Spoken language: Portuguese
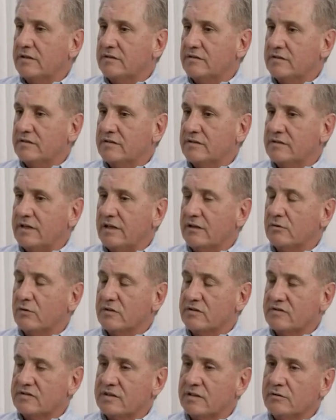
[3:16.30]
se, tem
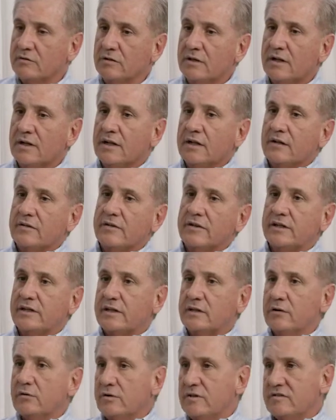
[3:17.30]
noção de
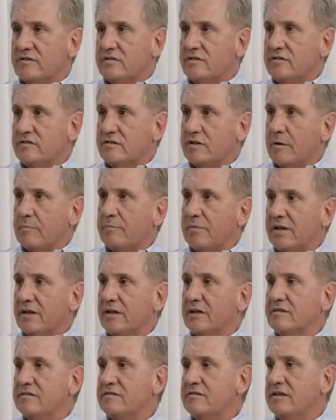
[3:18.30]
que não existe
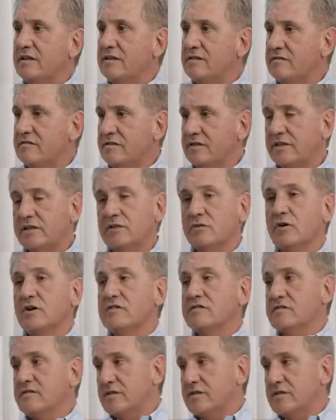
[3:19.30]
apenas este que nós